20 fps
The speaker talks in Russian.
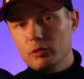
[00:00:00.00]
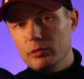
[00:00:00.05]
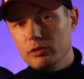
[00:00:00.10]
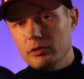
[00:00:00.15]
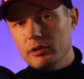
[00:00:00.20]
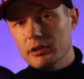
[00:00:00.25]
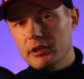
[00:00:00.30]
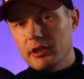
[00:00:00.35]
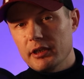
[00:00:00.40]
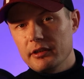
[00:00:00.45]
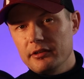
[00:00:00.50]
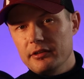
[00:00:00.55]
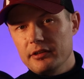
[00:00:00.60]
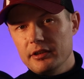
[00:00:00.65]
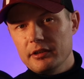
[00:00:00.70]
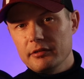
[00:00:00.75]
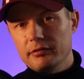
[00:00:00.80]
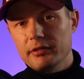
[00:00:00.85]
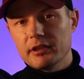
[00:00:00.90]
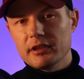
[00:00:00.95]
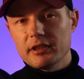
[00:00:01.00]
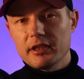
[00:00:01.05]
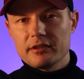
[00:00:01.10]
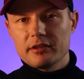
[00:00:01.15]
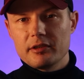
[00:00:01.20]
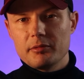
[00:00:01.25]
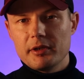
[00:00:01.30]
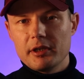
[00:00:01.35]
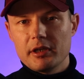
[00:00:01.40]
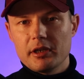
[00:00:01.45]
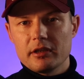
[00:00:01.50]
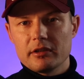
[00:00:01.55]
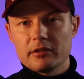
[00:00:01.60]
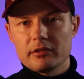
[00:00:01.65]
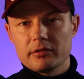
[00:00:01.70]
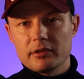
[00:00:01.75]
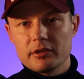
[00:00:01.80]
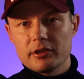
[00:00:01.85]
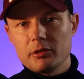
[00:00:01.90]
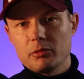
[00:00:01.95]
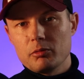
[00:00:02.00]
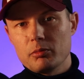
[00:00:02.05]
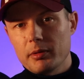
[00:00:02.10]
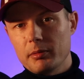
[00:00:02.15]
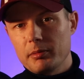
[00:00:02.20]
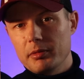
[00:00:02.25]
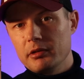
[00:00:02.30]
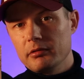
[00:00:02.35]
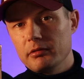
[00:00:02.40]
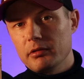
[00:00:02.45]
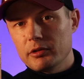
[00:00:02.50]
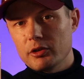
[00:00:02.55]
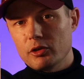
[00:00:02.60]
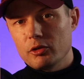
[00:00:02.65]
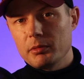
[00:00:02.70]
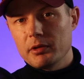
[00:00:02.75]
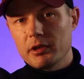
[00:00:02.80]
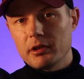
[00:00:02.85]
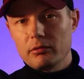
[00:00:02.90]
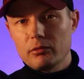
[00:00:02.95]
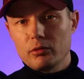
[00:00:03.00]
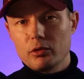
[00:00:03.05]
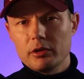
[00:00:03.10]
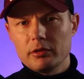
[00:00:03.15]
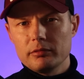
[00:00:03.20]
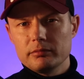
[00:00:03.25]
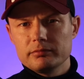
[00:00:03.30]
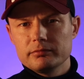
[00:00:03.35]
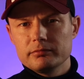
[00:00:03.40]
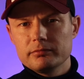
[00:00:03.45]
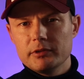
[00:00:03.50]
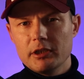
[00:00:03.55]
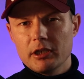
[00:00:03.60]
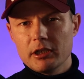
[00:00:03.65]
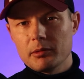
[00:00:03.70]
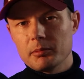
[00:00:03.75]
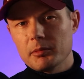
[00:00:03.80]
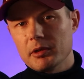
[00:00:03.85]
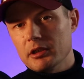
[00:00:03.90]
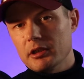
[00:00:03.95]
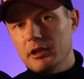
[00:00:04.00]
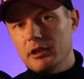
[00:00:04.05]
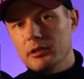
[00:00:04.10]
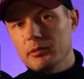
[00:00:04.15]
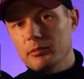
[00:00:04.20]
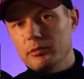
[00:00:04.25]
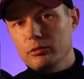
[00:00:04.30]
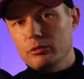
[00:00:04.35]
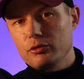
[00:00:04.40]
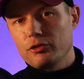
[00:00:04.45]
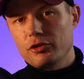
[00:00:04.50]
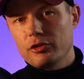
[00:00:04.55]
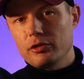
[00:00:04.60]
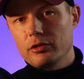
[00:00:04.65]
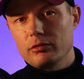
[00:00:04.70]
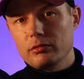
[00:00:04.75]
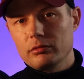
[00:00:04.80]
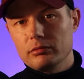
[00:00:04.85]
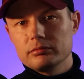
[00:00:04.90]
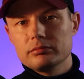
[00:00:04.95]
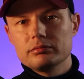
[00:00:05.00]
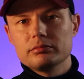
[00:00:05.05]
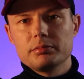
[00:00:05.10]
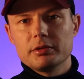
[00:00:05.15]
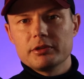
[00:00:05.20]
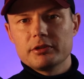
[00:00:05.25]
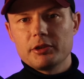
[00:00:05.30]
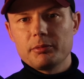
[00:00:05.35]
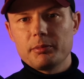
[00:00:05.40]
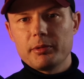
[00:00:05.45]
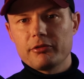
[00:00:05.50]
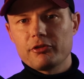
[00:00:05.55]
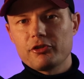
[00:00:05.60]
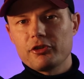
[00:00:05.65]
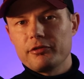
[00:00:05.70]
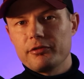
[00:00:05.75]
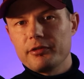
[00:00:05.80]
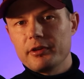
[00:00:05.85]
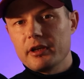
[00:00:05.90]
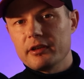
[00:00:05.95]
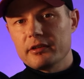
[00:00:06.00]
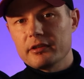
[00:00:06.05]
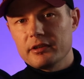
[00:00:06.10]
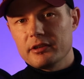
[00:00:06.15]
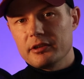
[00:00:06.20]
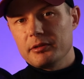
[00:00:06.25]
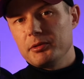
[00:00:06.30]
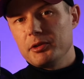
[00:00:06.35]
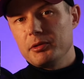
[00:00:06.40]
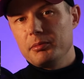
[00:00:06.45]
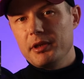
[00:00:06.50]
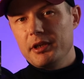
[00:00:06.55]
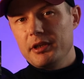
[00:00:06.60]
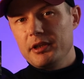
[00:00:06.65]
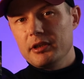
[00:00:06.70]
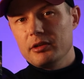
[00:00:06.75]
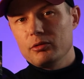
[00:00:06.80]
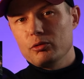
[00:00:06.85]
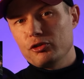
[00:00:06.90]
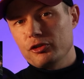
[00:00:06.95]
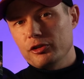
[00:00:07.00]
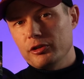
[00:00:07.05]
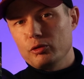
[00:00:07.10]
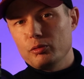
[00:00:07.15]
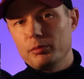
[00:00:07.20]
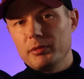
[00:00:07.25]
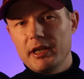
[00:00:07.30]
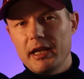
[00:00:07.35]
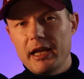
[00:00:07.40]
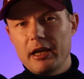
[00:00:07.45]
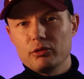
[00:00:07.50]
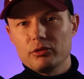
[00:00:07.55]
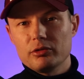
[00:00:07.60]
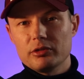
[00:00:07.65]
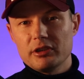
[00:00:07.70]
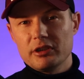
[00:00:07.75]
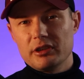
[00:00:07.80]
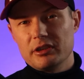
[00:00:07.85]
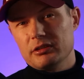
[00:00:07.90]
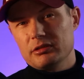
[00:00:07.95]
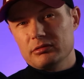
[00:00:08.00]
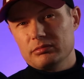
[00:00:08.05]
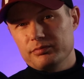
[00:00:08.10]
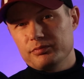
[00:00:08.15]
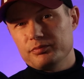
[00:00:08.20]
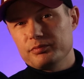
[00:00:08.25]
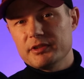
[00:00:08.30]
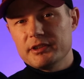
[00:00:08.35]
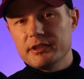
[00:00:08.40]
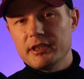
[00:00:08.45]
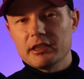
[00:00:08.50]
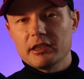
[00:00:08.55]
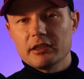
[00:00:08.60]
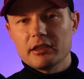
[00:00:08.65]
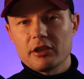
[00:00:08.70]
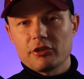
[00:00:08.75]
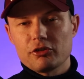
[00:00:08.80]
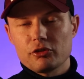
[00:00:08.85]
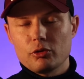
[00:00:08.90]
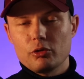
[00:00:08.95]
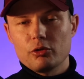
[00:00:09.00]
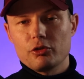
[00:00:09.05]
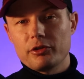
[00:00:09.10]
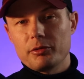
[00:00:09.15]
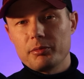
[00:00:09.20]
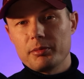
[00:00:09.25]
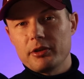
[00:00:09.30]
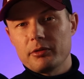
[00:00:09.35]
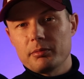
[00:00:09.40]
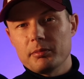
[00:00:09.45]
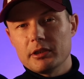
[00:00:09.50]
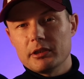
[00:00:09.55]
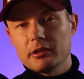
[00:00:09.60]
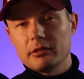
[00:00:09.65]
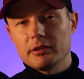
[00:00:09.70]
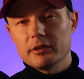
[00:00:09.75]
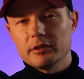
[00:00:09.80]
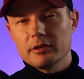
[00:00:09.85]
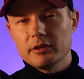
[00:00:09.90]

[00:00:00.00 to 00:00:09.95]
ублюдки Тарантины», фантазии американцев на тему победы во Второй мировой», в данном конкретном случае потерпевшие фиаско, тем не менее, уже умиляют и снято так, что хочется пересматривать.